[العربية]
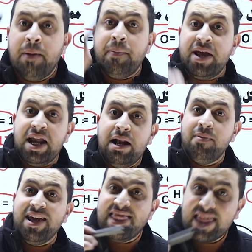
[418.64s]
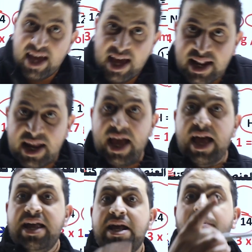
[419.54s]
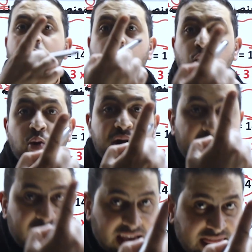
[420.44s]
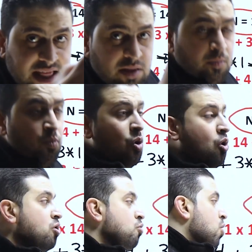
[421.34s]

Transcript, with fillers: من الميثان أنا بكون أخذت مول